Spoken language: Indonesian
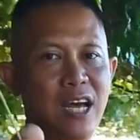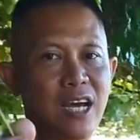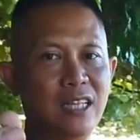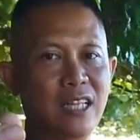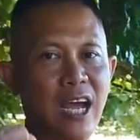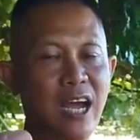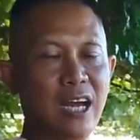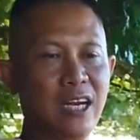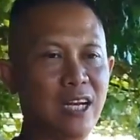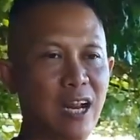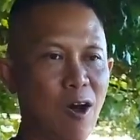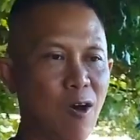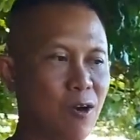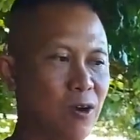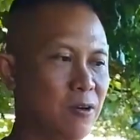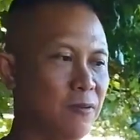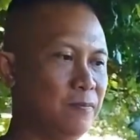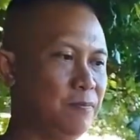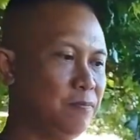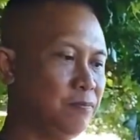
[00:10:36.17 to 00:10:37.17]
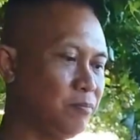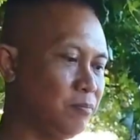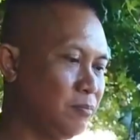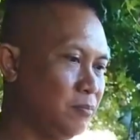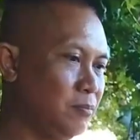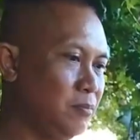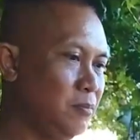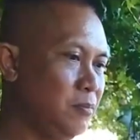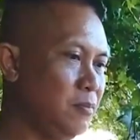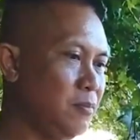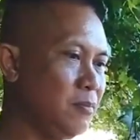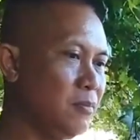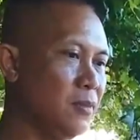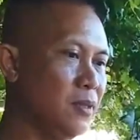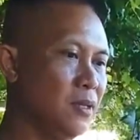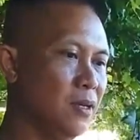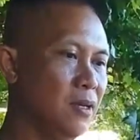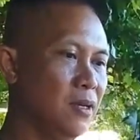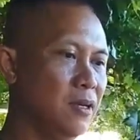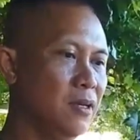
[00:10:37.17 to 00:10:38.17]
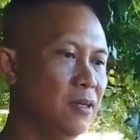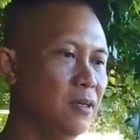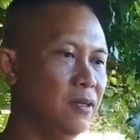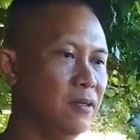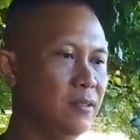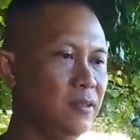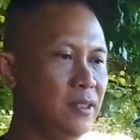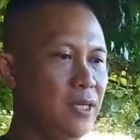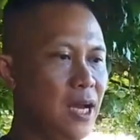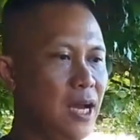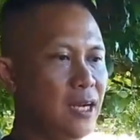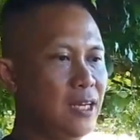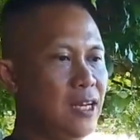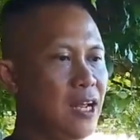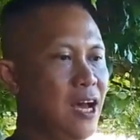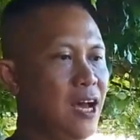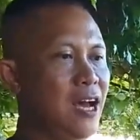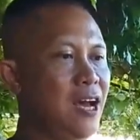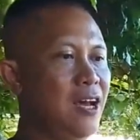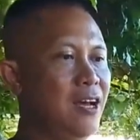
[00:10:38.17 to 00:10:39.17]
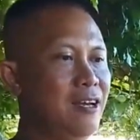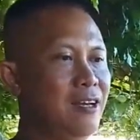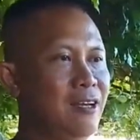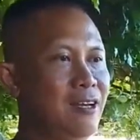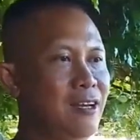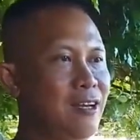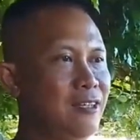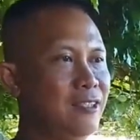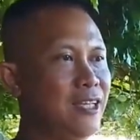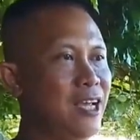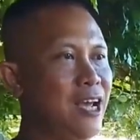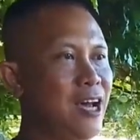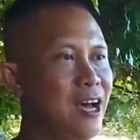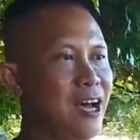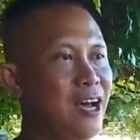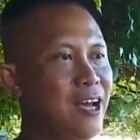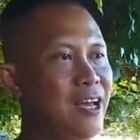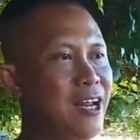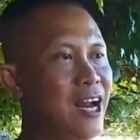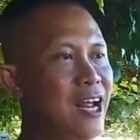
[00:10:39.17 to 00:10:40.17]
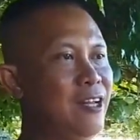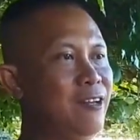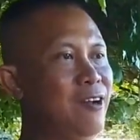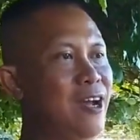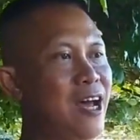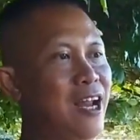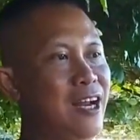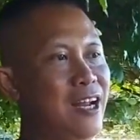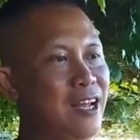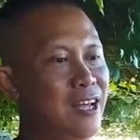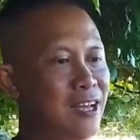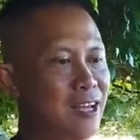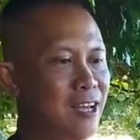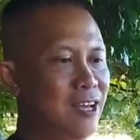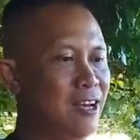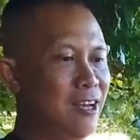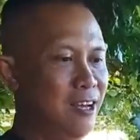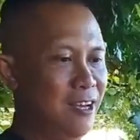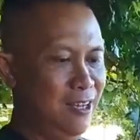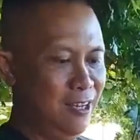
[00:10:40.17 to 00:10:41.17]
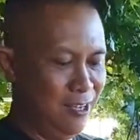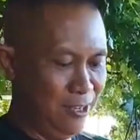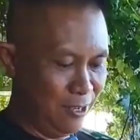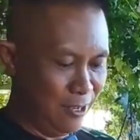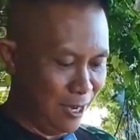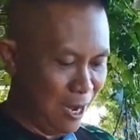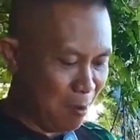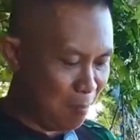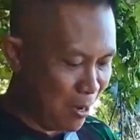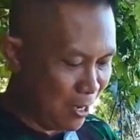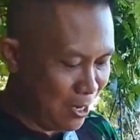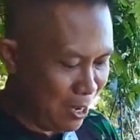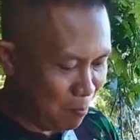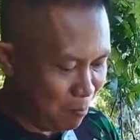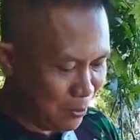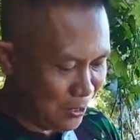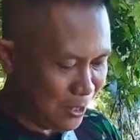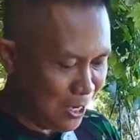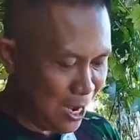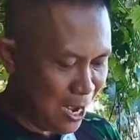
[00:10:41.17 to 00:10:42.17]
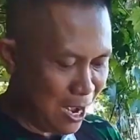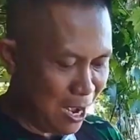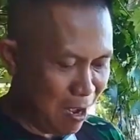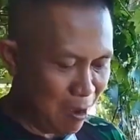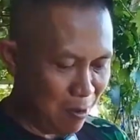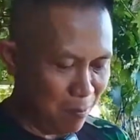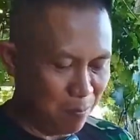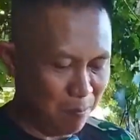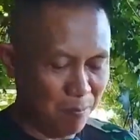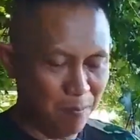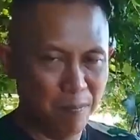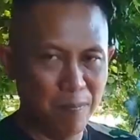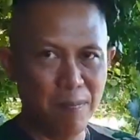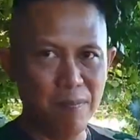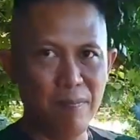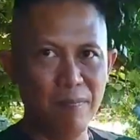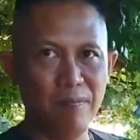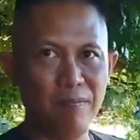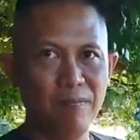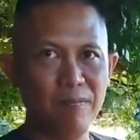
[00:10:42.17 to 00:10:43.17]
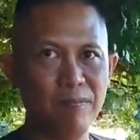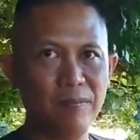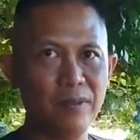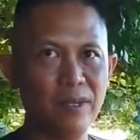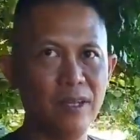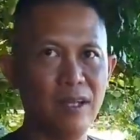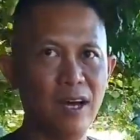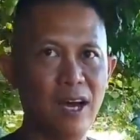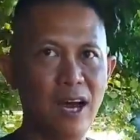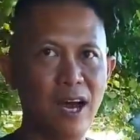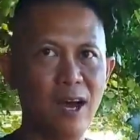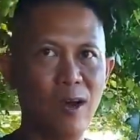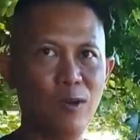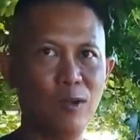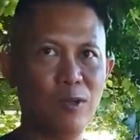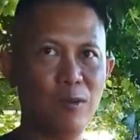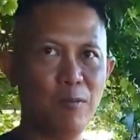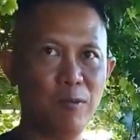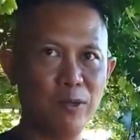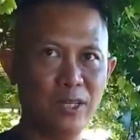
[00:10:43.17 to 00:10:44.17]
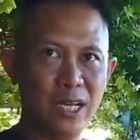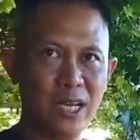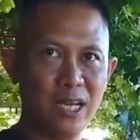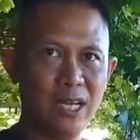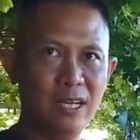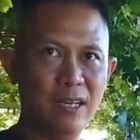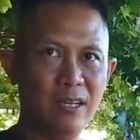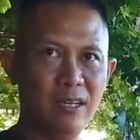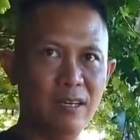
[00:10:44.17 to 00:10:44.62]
dia tangkai daun babrak iya dia saya heran juga Kenapa dia bisa putih-putih itu kan ah, kecil-kecil? Uh, kutu putih.